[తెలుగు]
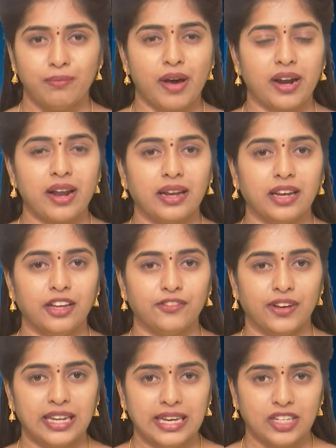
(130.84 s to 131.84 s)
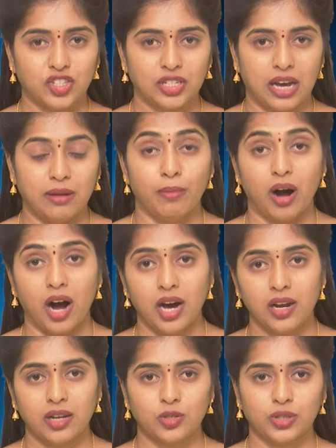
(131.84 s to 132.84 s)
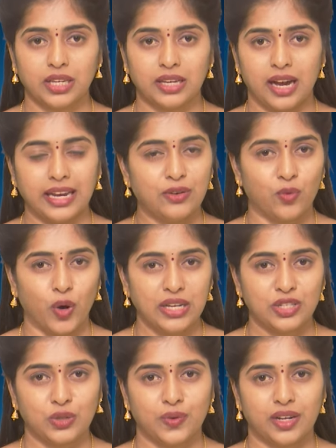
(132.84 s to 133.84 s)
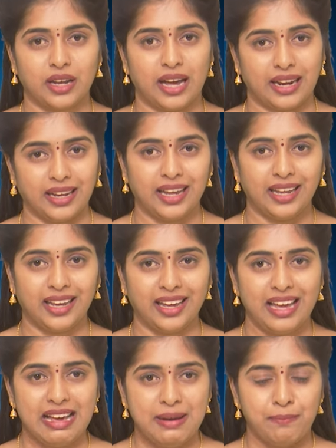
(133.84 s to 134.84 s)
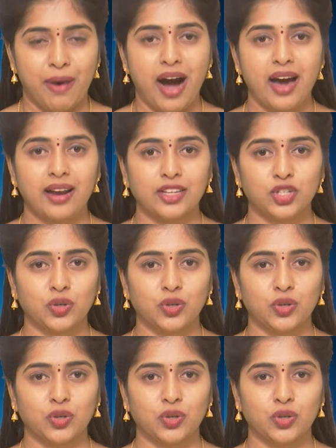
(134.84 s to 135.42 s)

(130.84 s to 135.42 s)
మరణాన్నే వణికించిన మహారాజుది అనే వాయిస్ ఓవర్ అనగానే మహారాజ్